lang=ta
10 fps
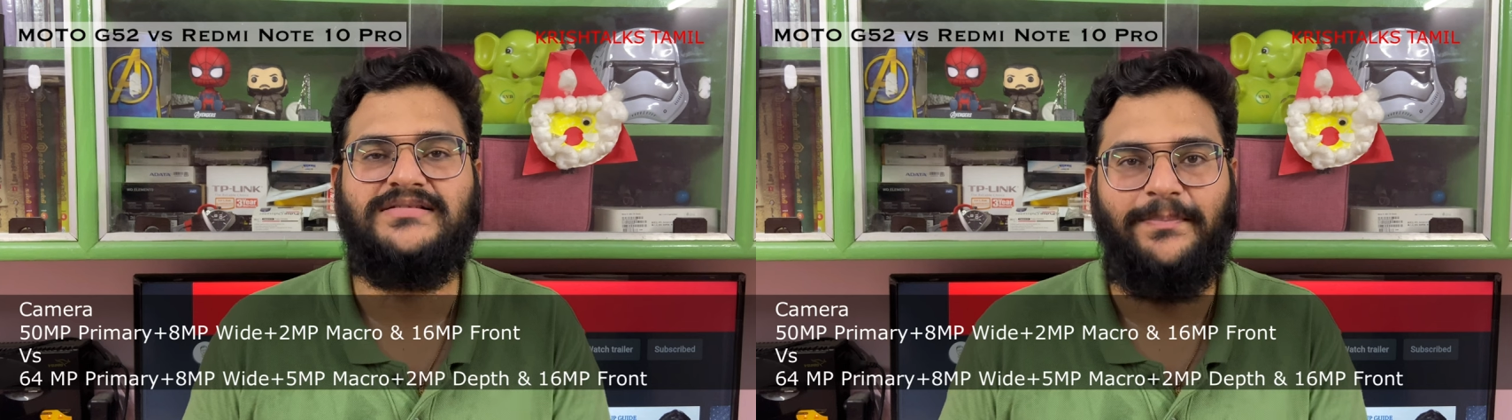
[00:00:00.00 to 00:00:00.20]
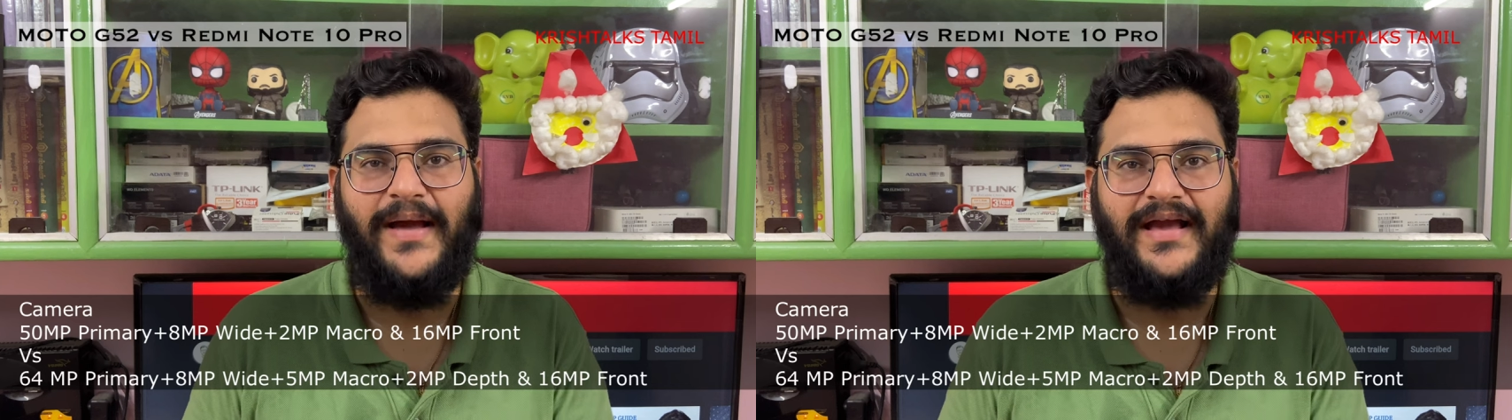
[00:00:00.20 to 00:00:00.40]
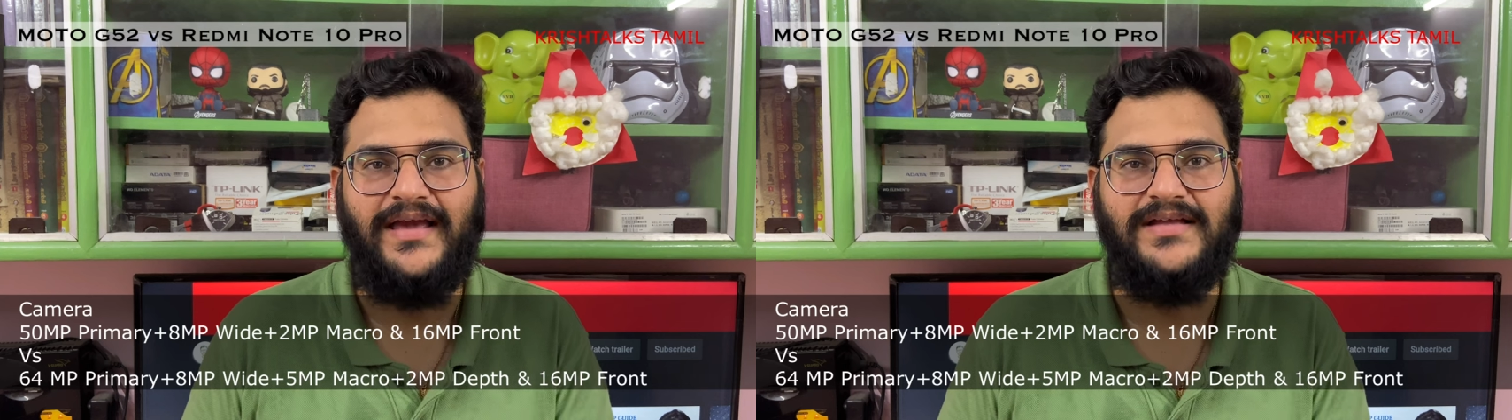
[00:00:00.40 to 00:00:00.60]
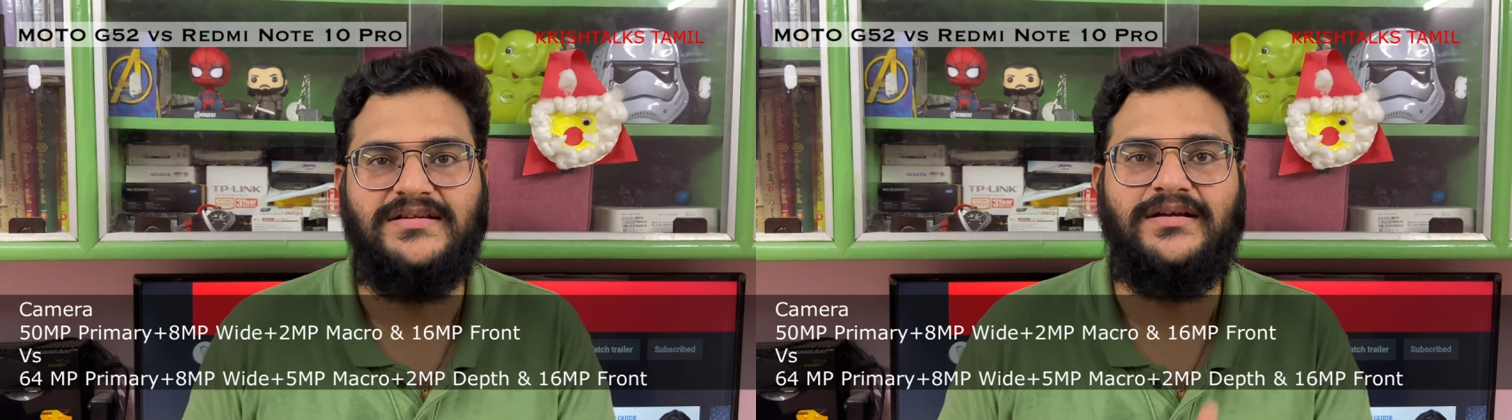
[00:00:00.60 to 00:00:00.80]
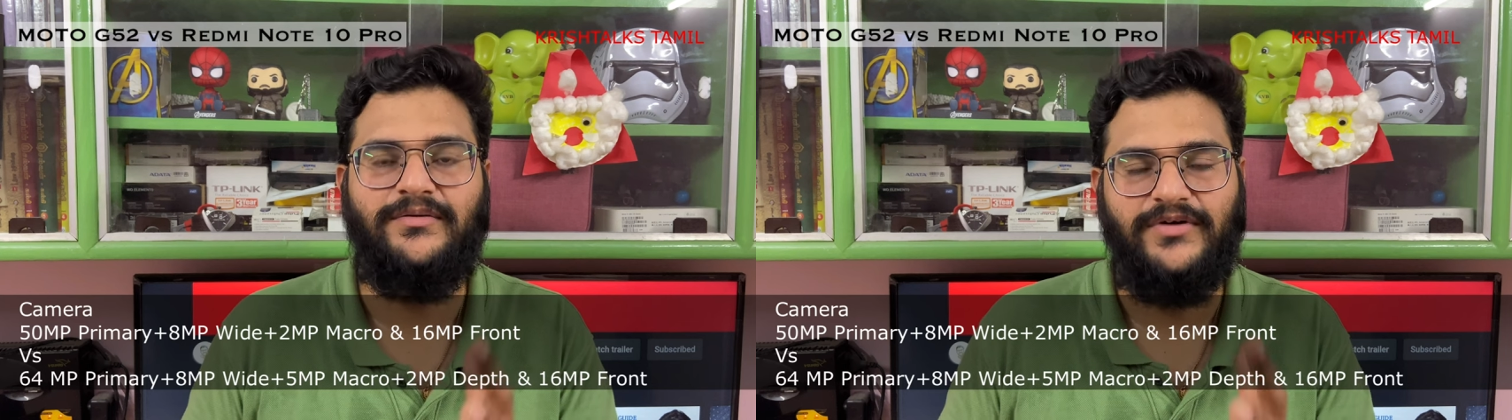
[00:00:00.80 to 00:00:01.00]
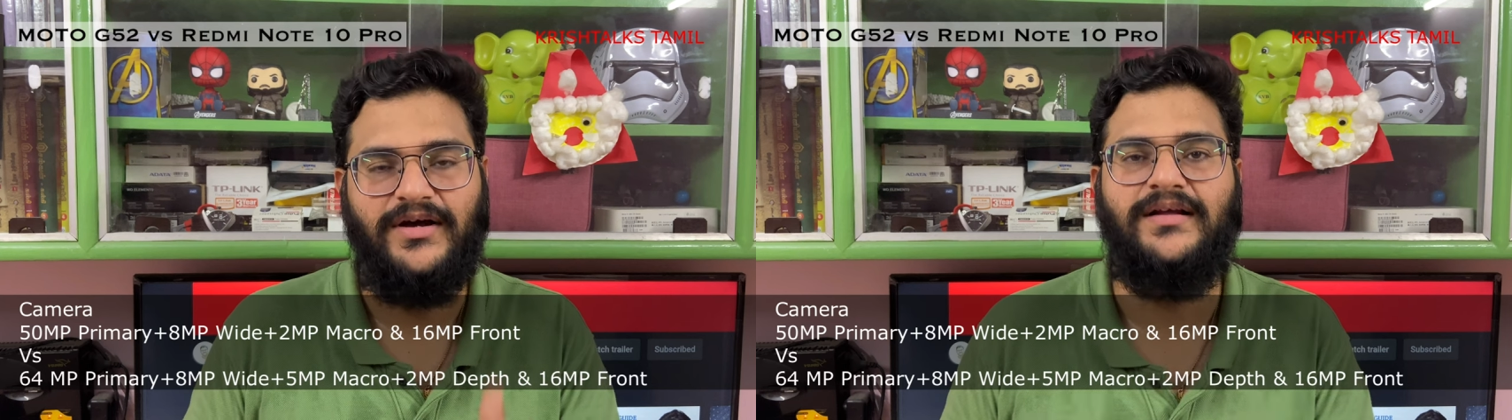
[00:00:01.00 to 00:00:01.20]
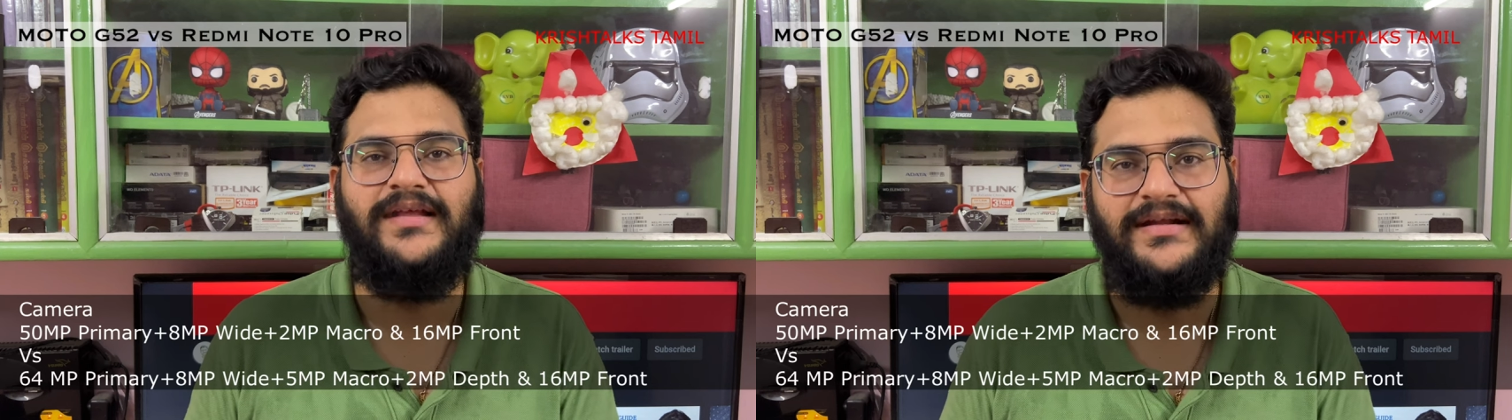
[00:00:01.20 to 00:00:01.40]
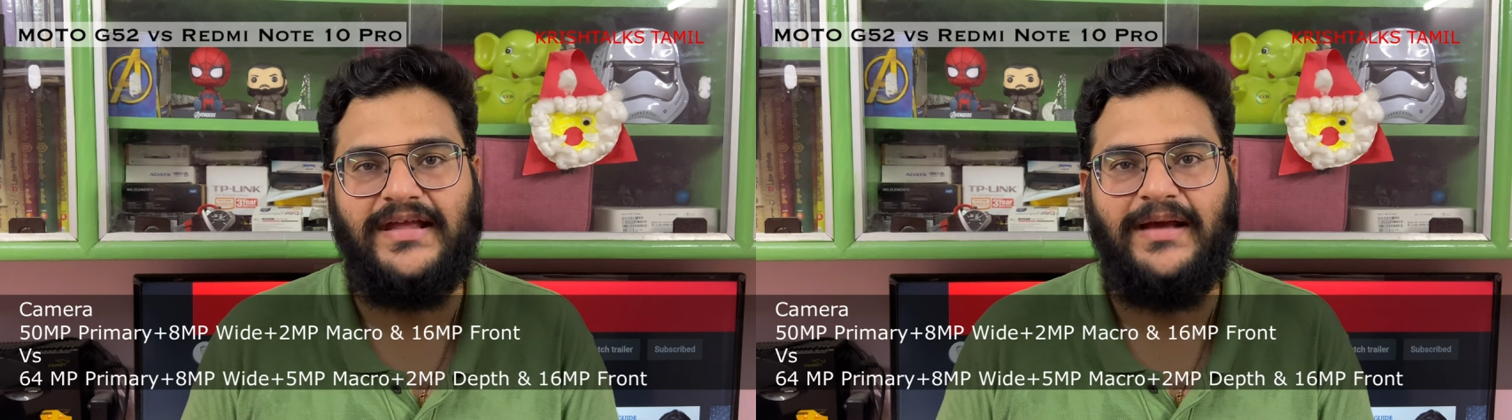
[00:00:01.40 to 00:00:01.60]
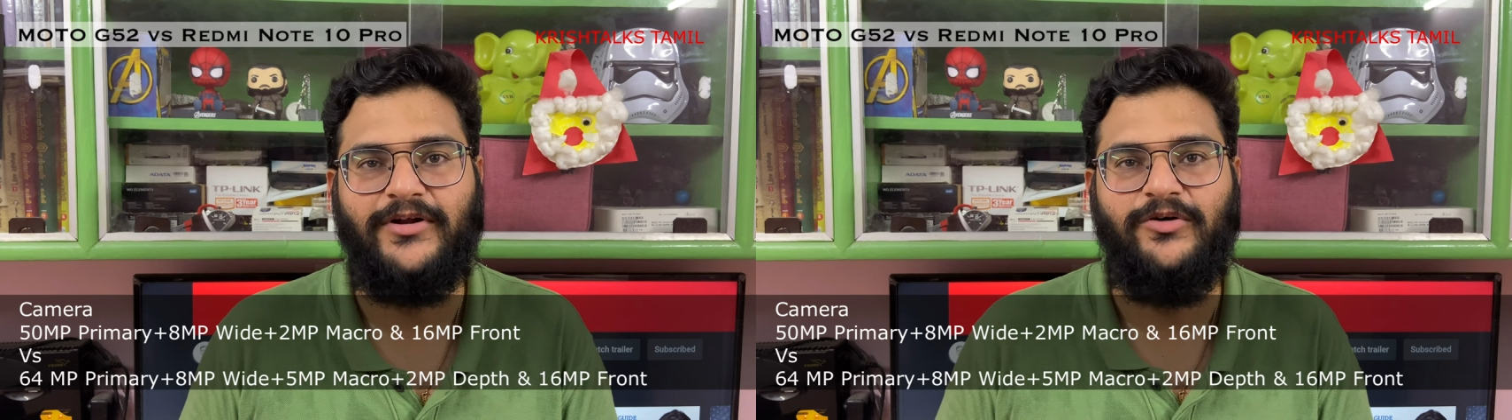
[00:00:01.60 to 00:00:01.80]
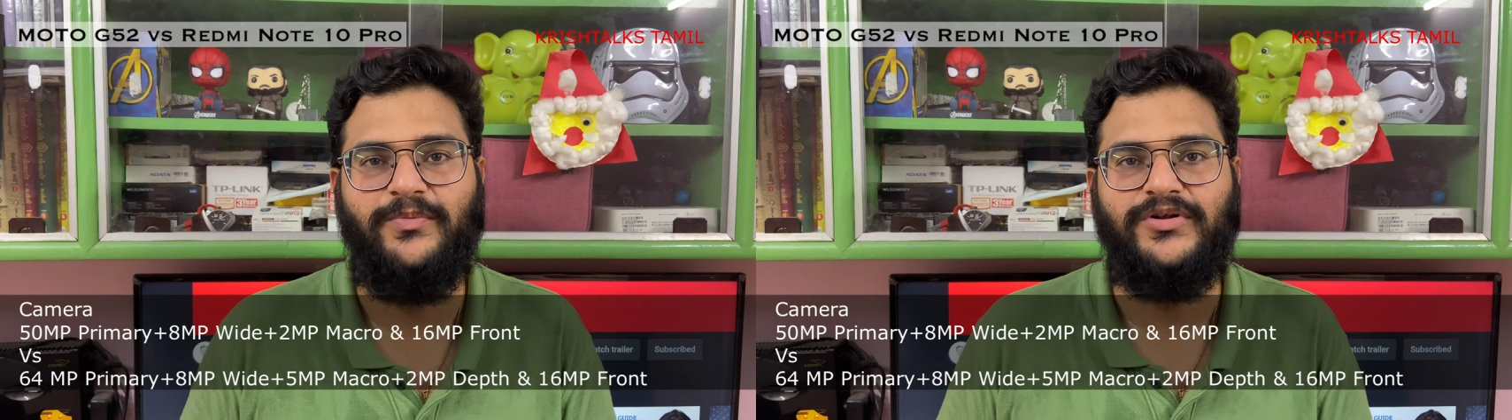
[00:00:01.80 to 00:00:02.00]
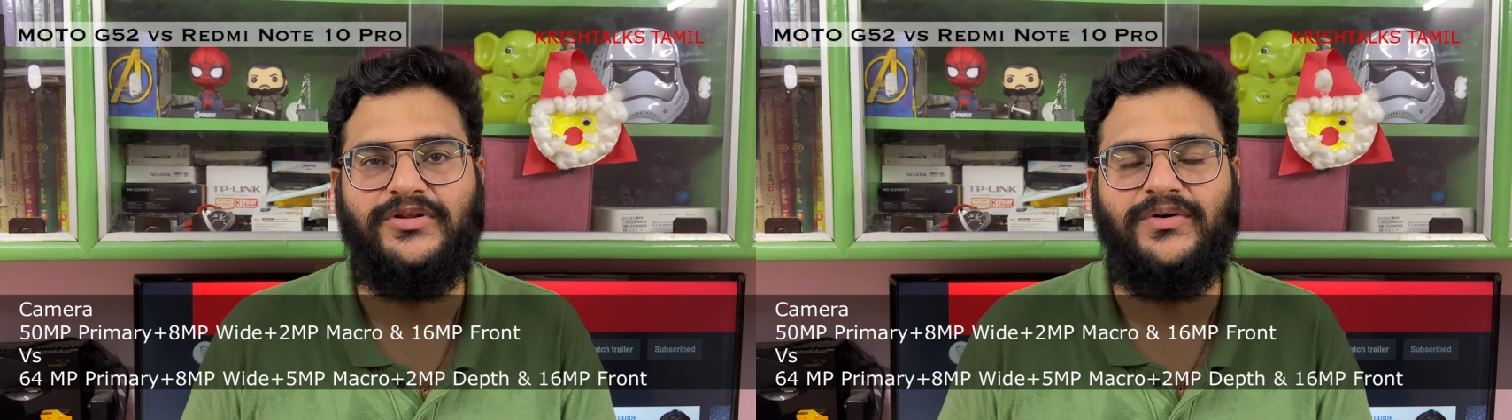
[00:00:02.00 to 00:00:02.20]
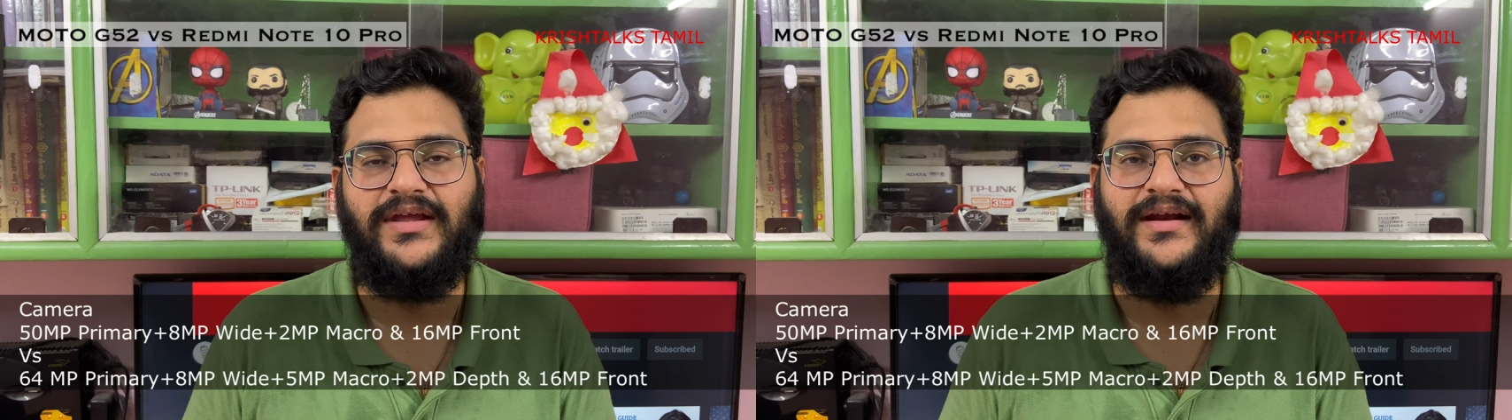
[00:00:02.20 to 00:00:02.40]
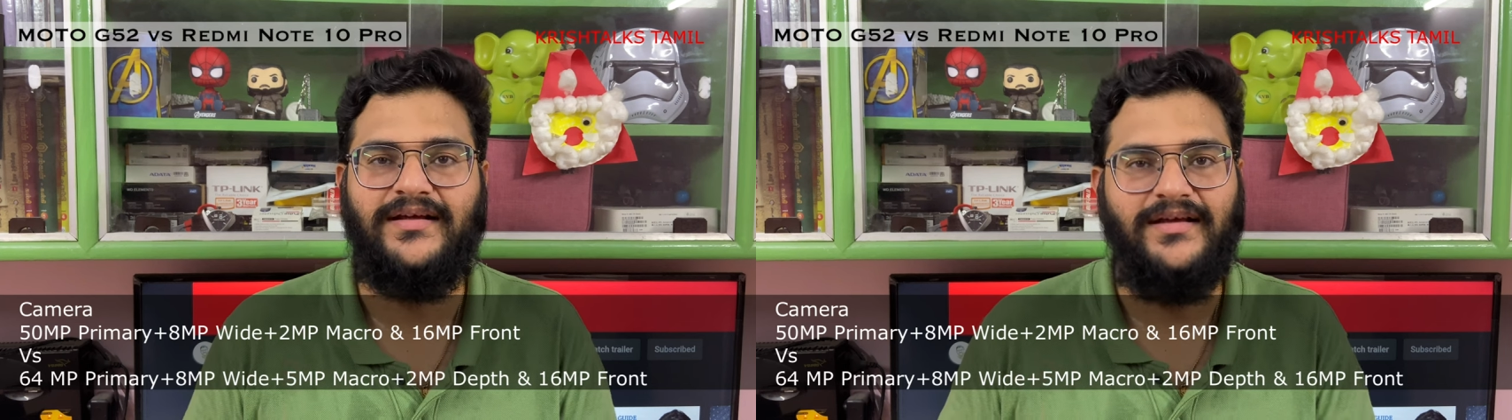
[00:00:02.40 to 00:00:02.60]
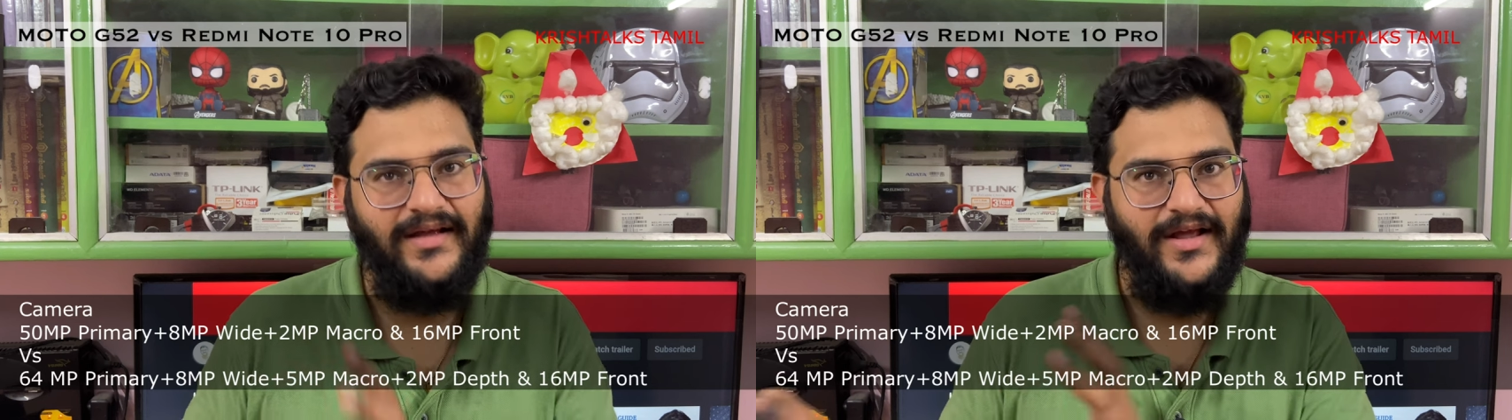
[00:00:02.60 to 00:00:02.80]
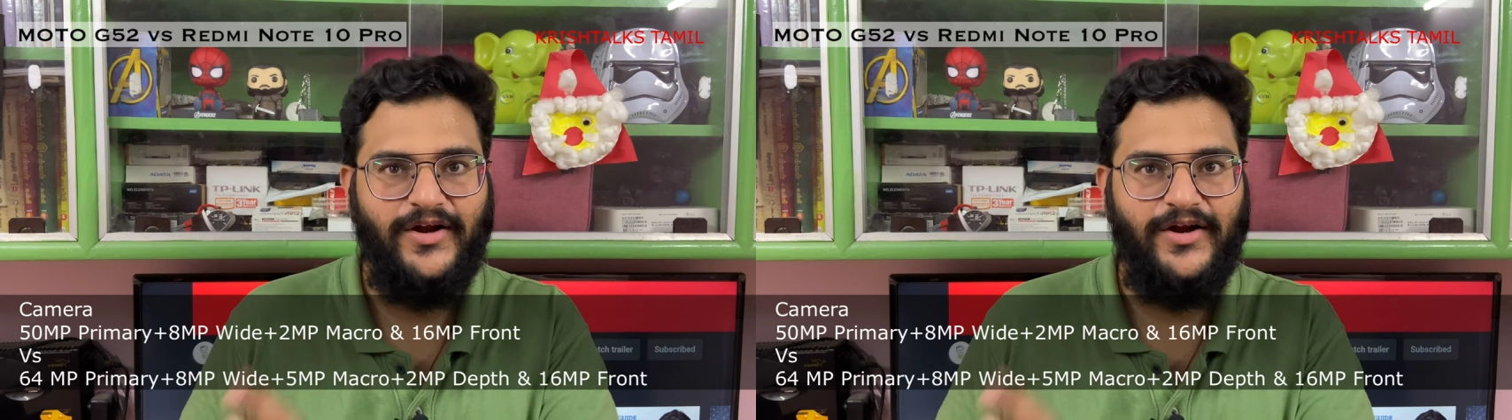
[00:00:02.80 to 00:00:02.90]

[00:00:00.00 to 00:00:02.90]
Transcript: அஸ் அ பேக்கேஜ் ரியர் கேமராவை பொறுத்த வரைக்கும் எனக்கு